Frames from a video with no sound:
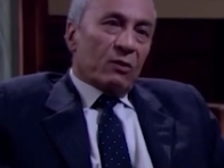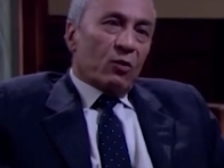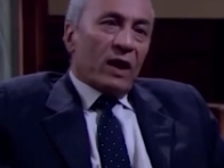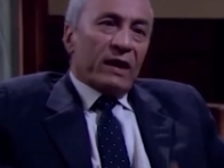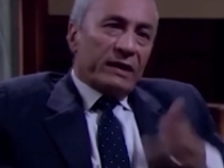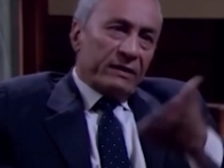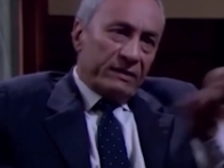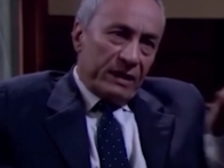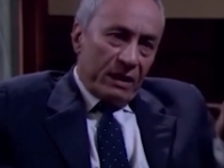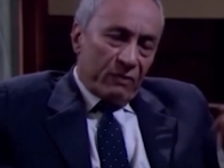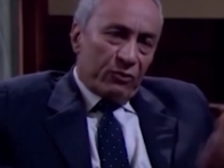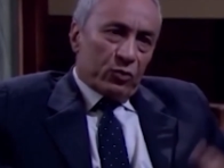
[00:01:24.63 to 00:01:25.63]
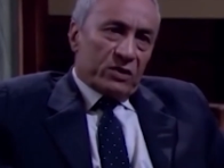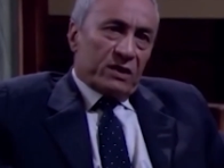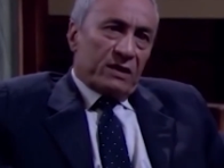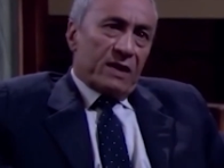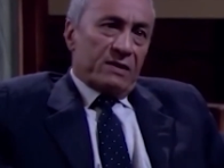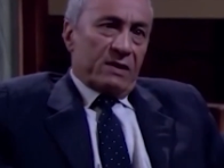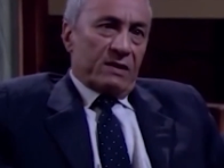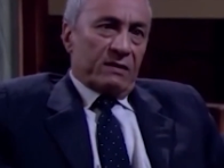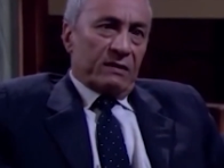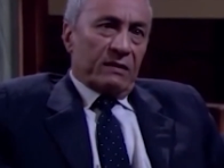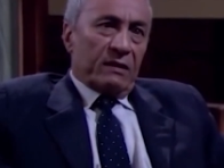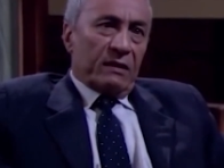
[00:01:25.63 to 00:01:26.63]
وخليه يديلك فرصة تانية
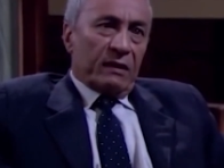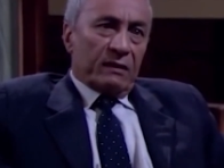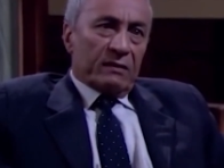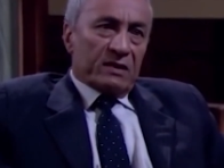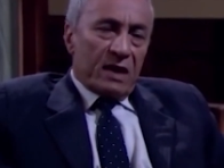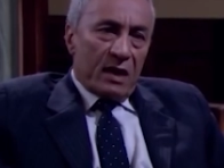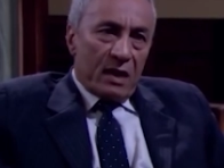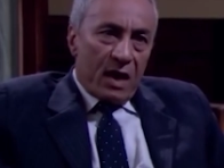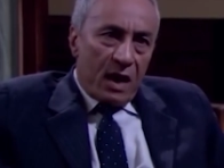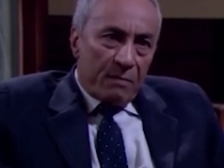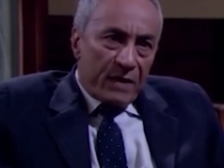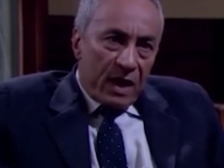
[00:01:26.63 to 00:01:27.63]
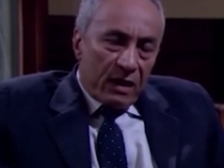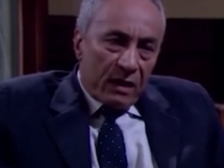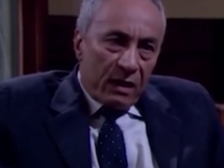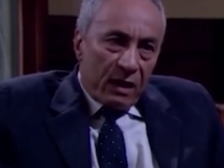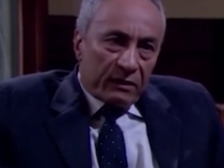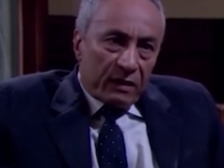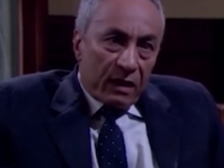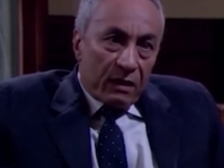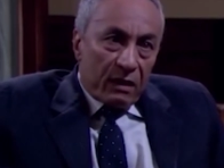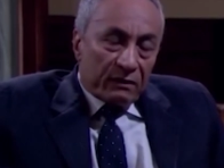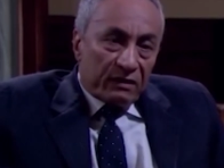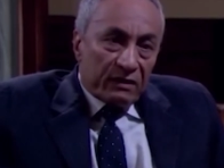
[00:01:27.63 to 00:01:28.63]
تصلح بيها الغلطة
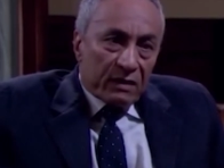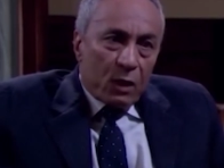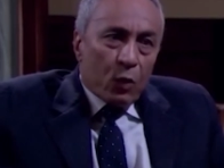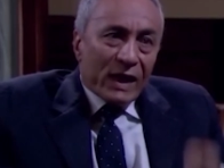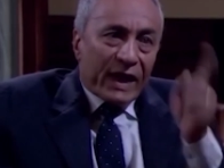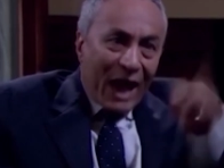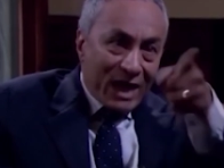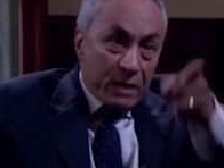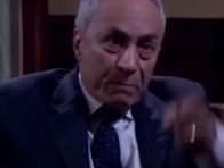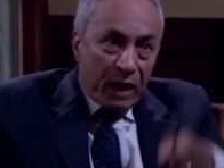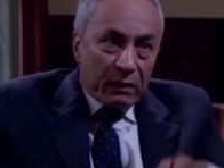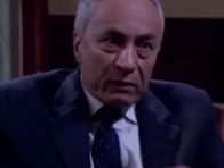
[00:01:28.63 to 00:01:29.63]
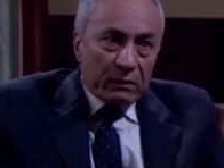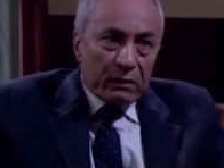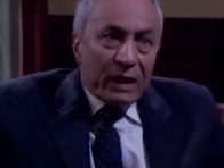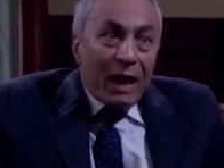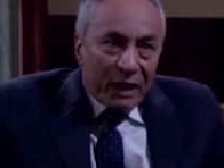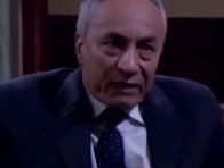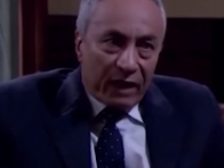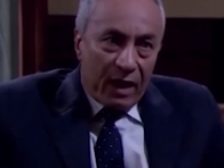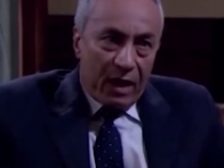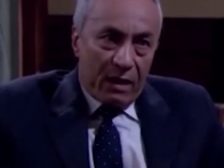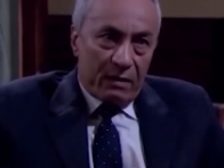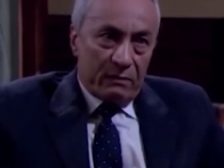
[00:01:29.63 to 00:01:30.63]
الخطيرة والخايبة اللي
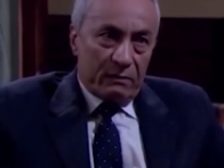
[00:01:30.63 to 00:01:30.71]
عملتها